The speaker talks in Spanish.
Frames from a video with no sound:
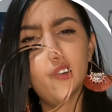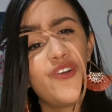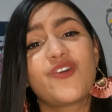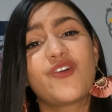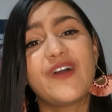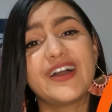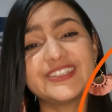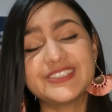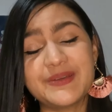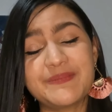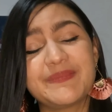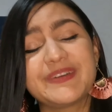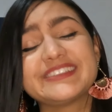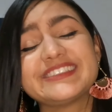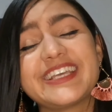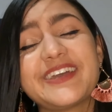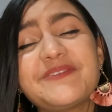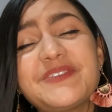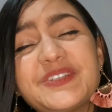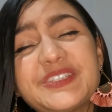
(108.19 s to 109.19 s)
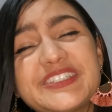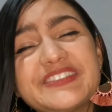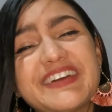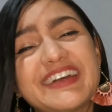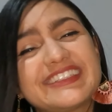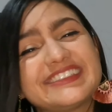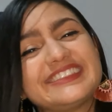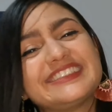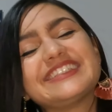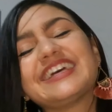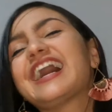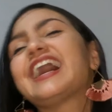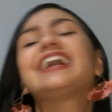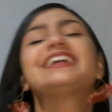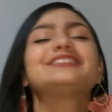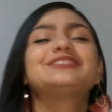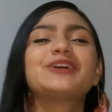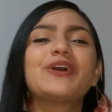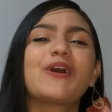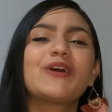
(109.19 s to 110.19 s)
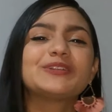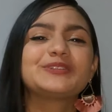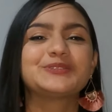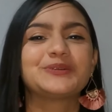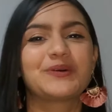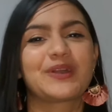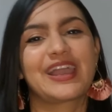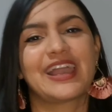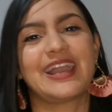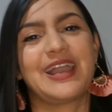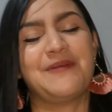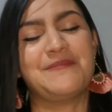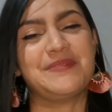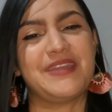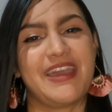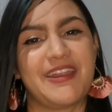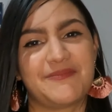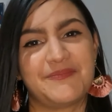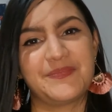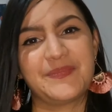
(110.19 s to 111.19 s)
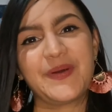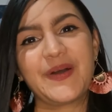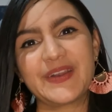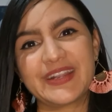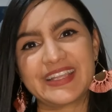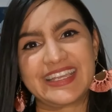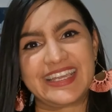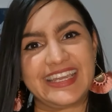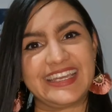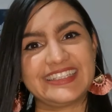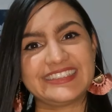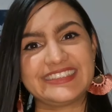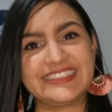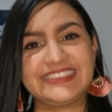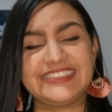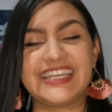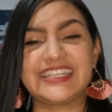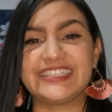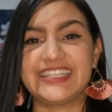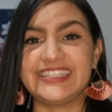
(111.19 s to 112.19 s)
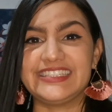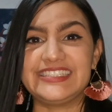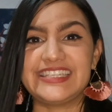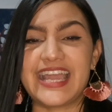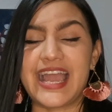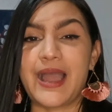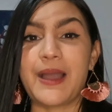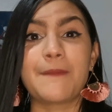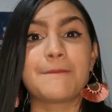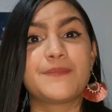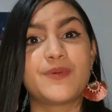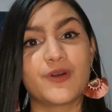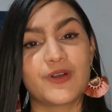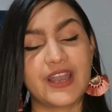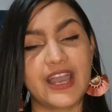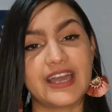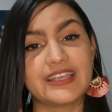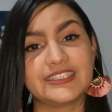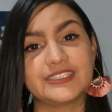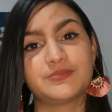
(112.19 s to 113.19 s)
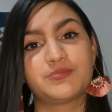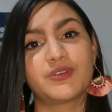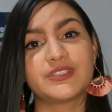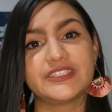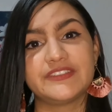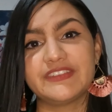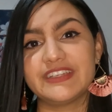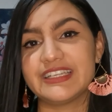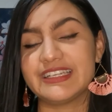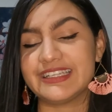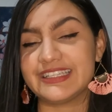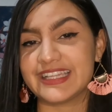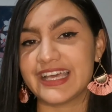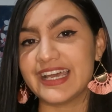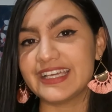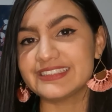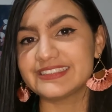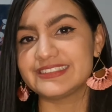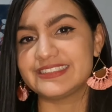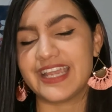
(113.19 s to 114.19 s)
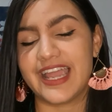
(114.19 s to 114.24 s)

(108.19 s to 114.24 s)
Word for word: Eh, Cuando empecé mi universidad todo tuvo que cambiar porque ya tenía poca disponibilidad,